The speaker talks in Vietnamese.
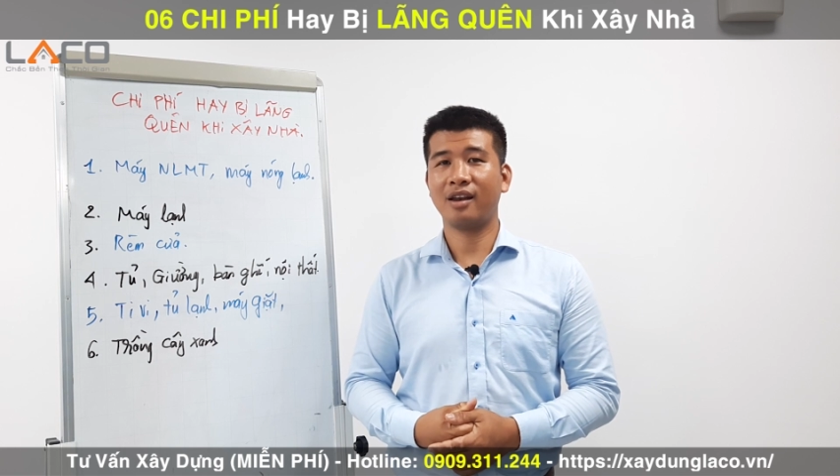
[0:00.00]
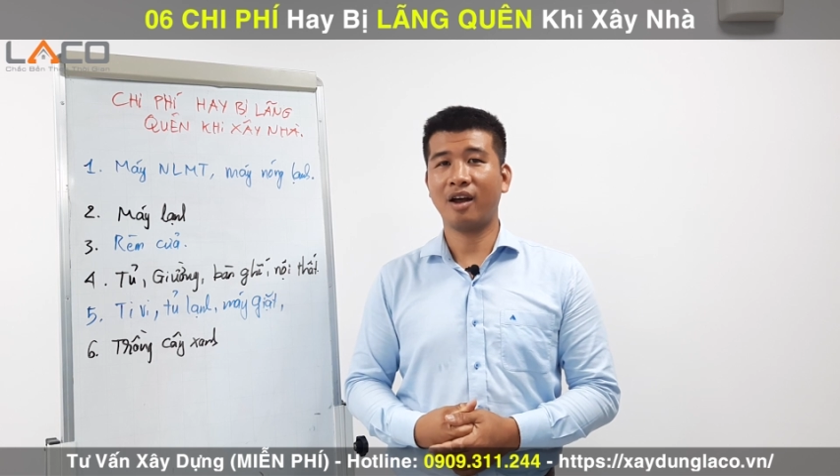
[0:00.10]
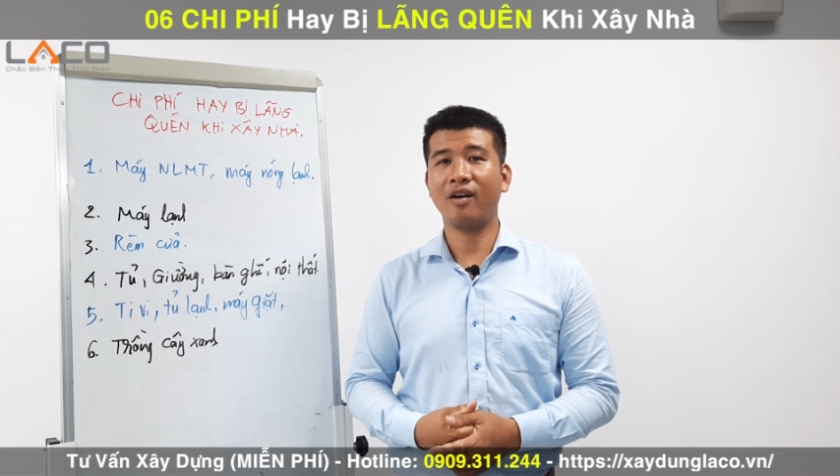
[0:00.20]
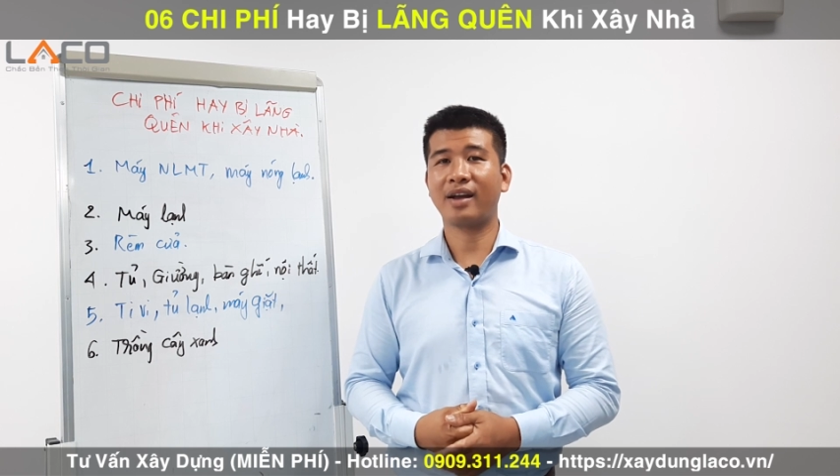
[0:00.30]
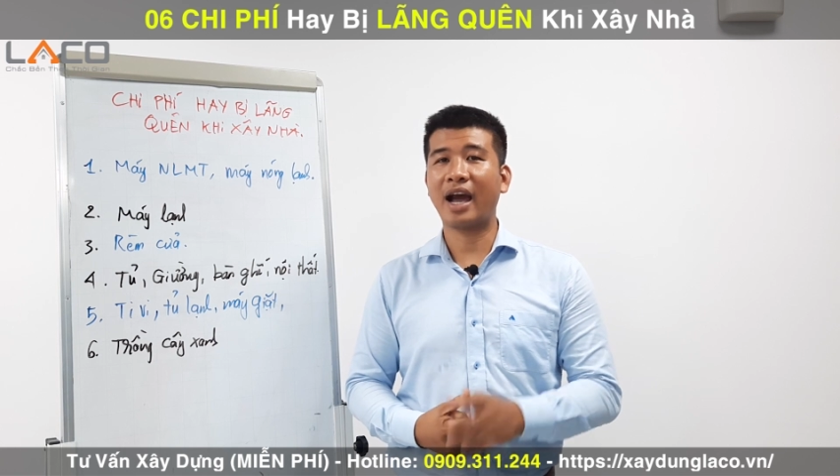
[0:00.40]

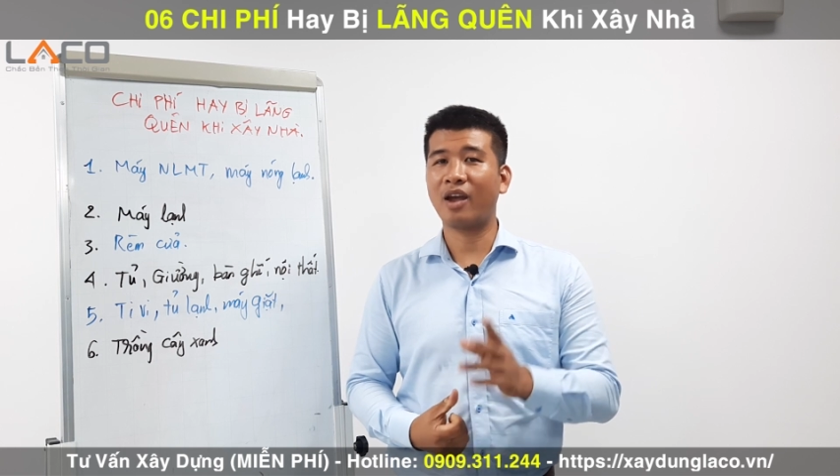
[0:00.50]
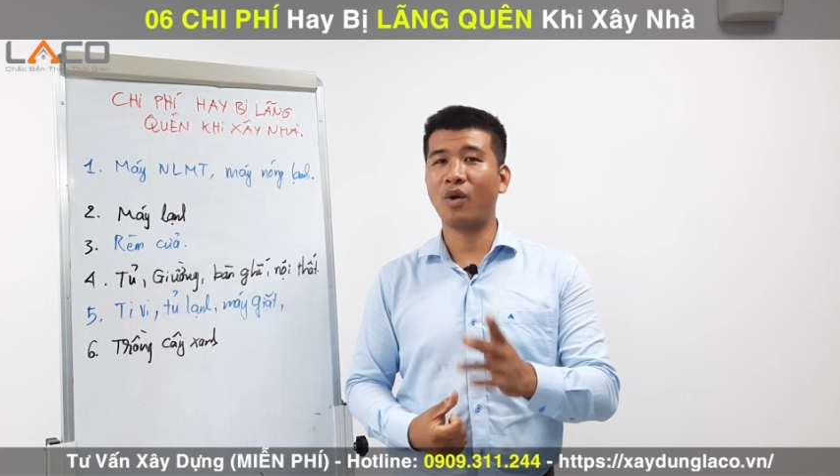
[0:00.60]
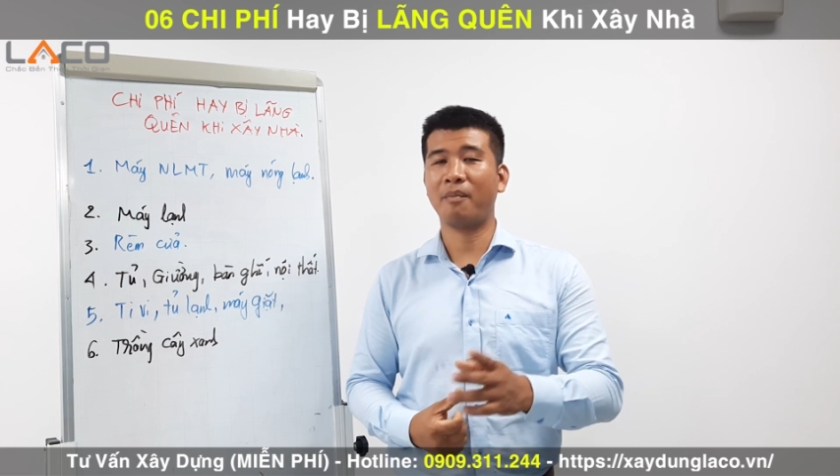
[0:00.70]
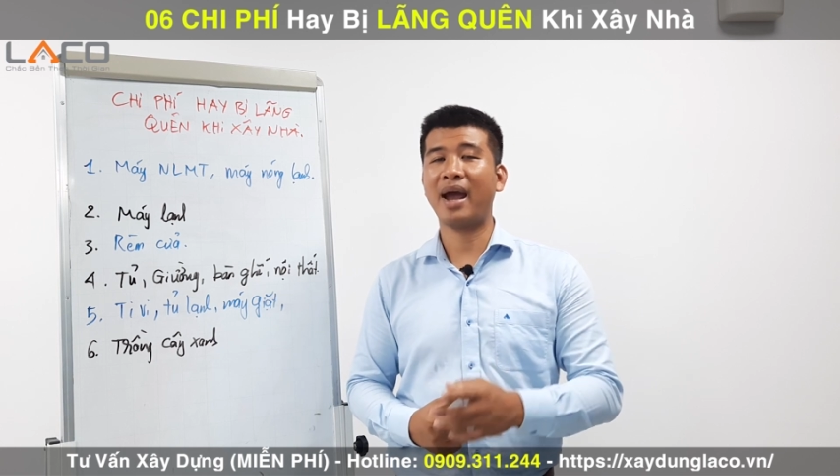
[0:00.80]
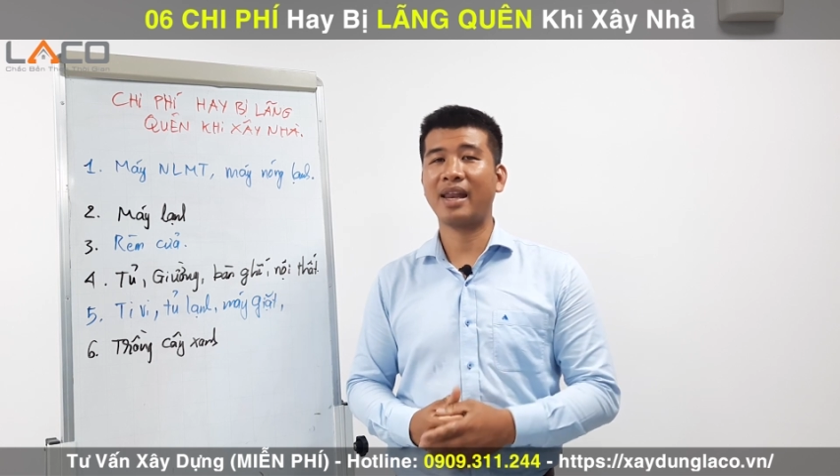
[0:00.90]
đó cây
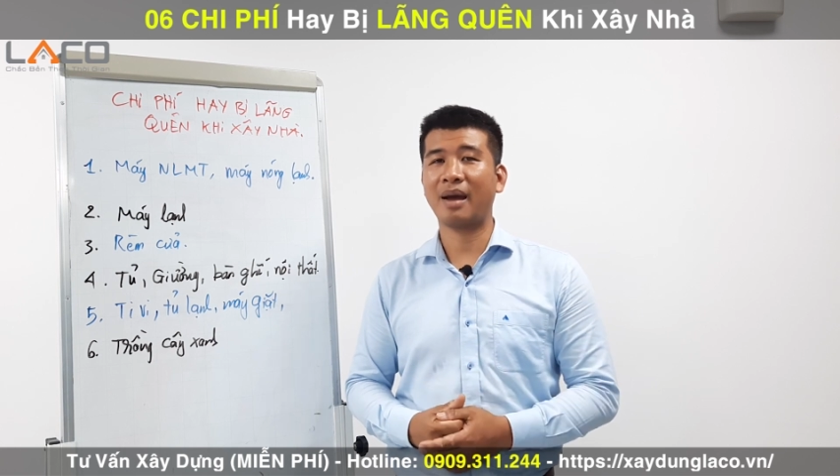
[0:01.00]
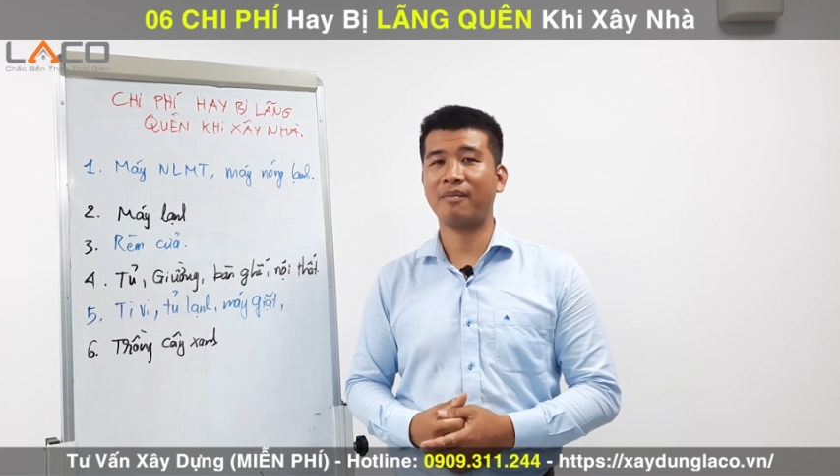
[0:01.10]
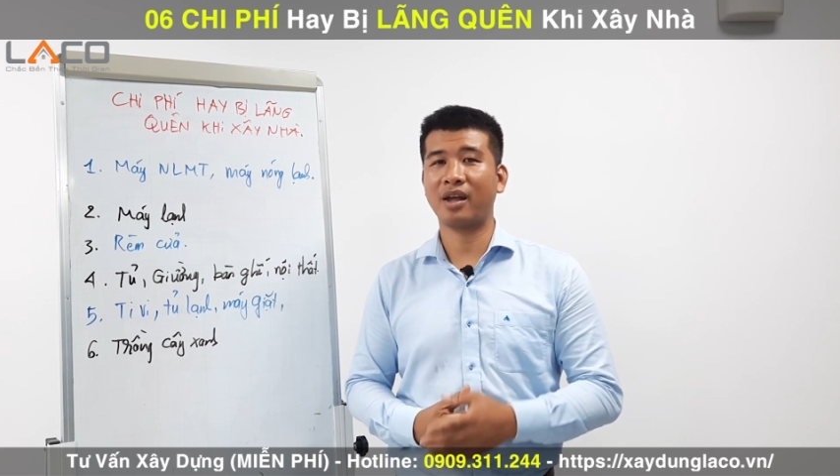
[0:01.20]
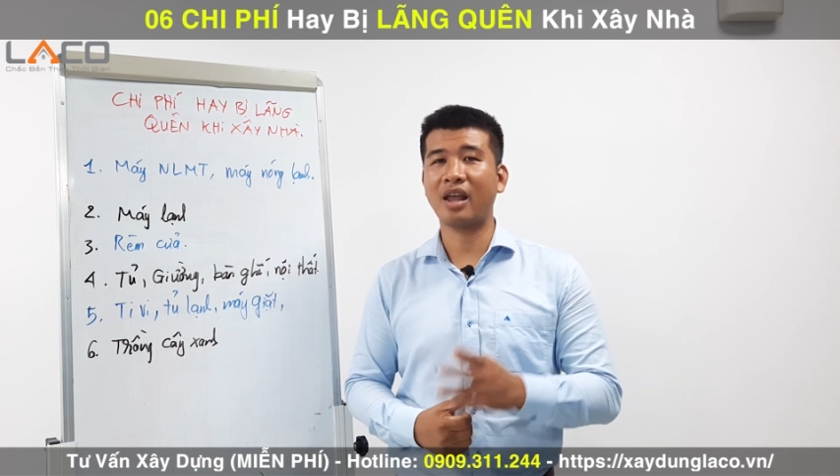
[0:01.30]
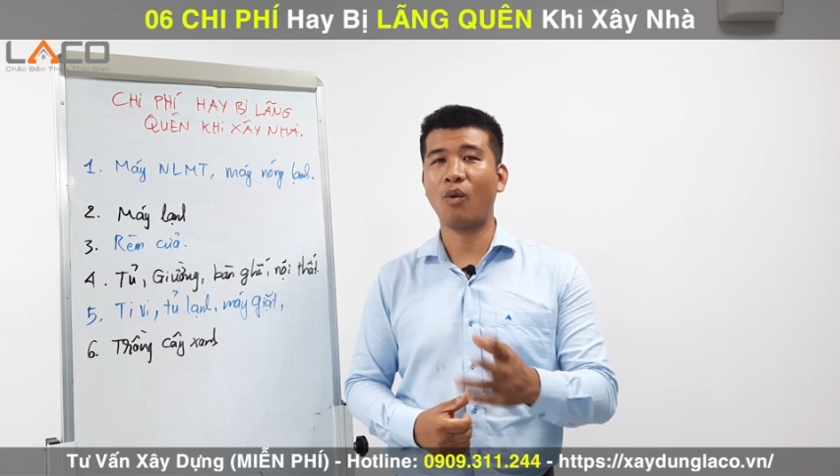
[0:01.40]
khoảng 300
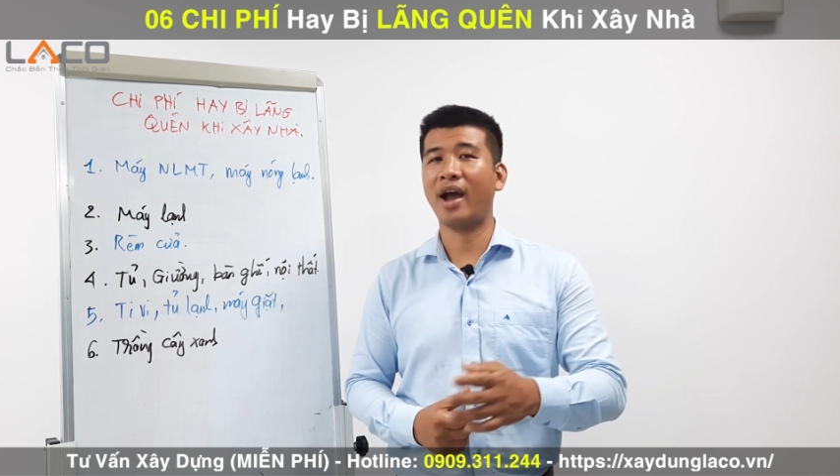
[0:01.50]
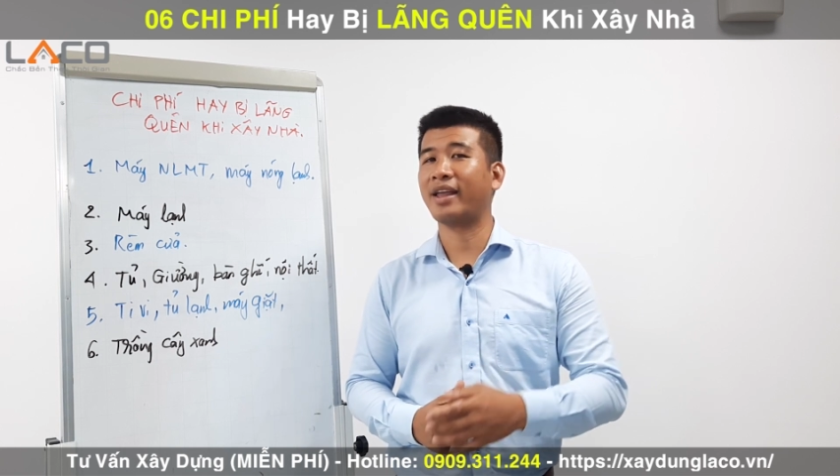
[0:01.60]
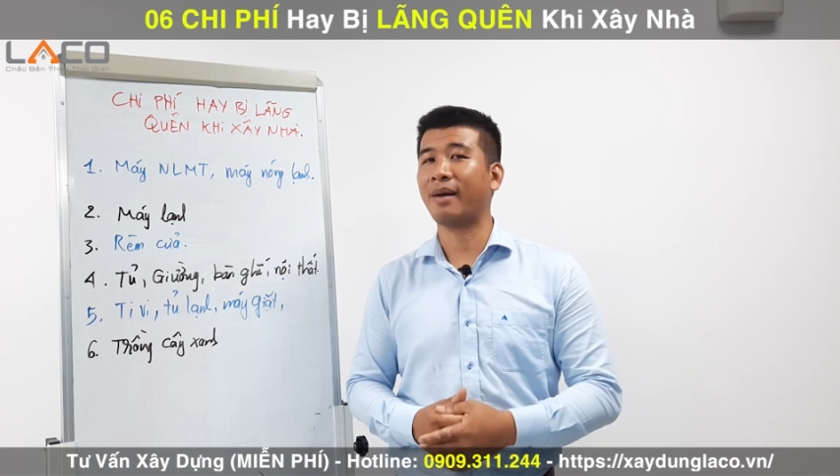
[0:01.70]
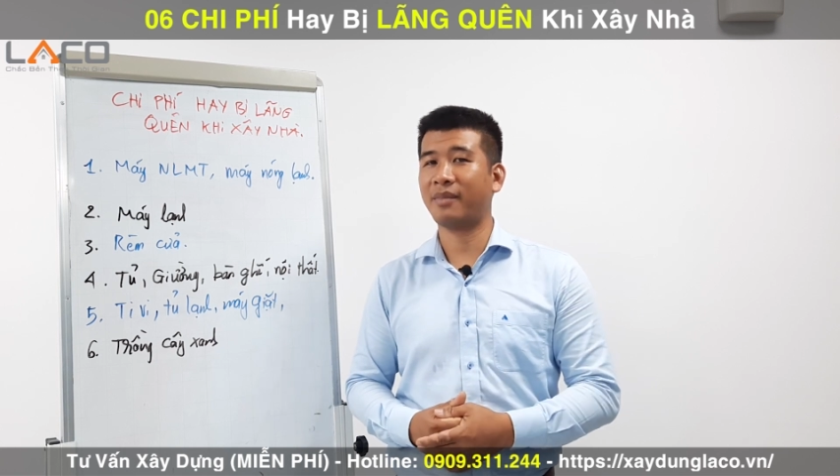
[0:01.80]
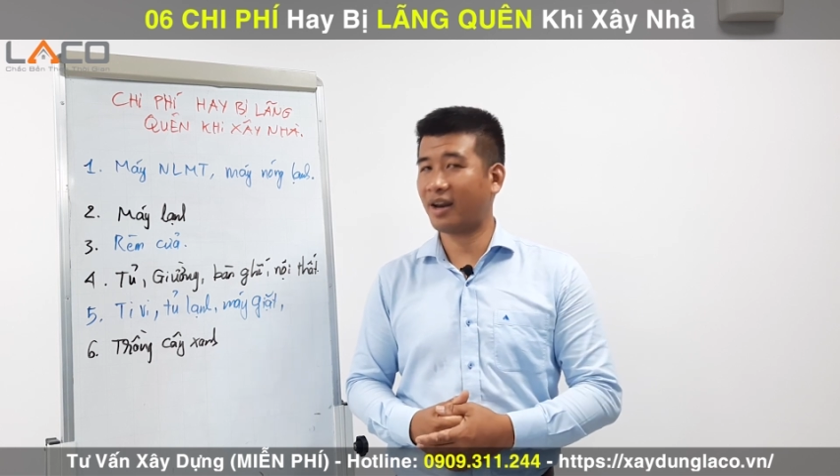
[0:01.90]
cái chậu
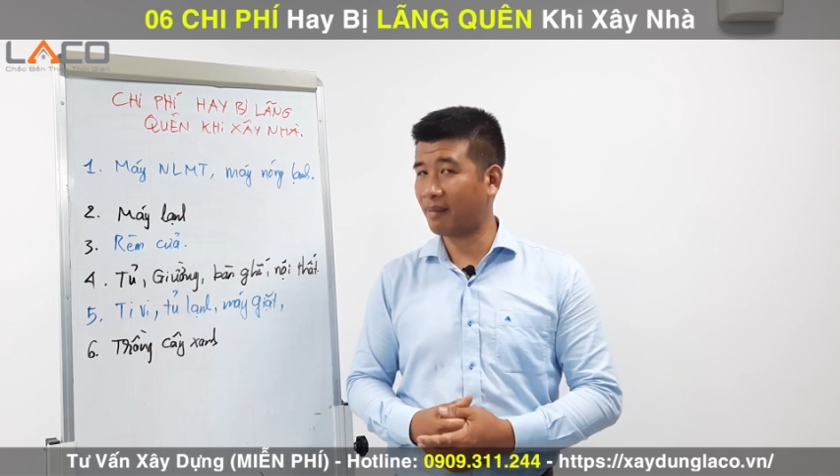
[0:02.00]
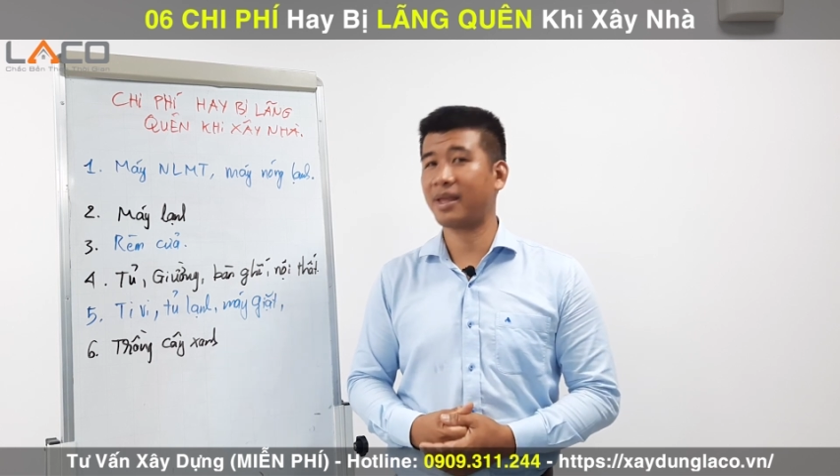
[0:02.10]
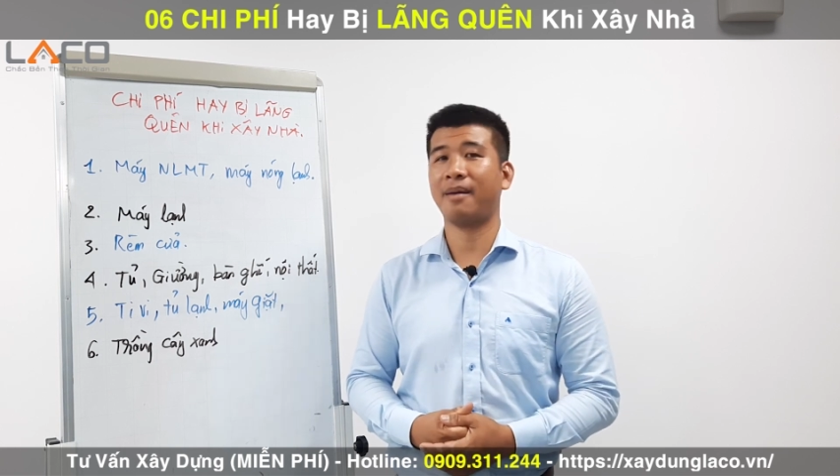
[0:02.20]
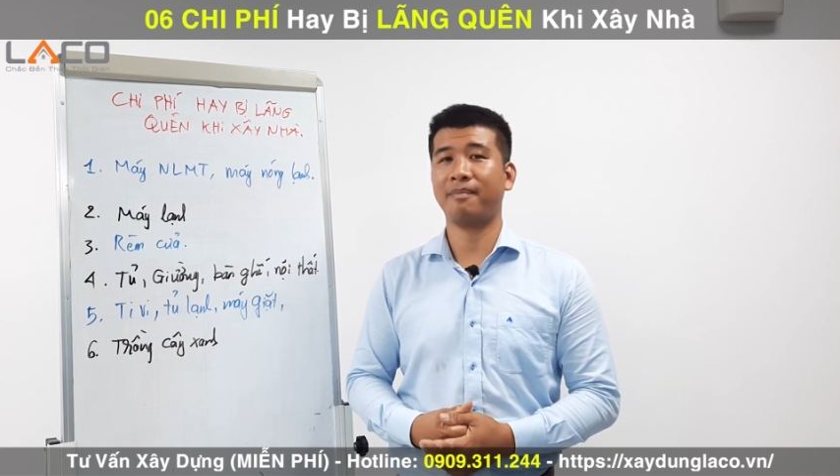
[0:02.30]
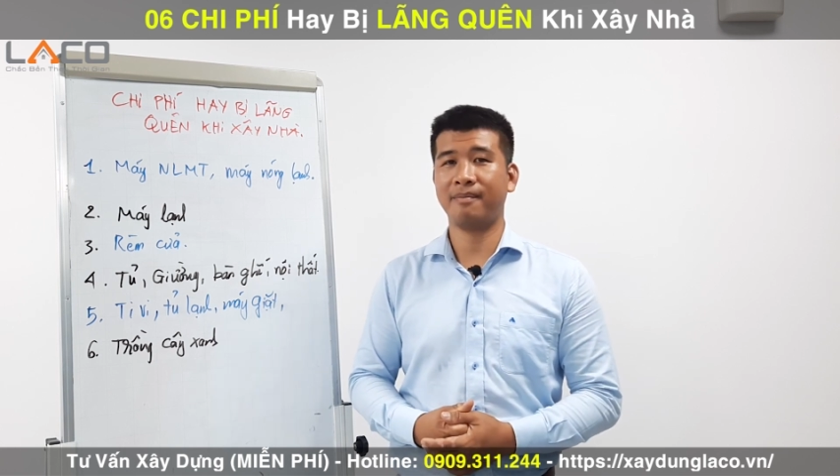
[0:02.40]
200 nó 500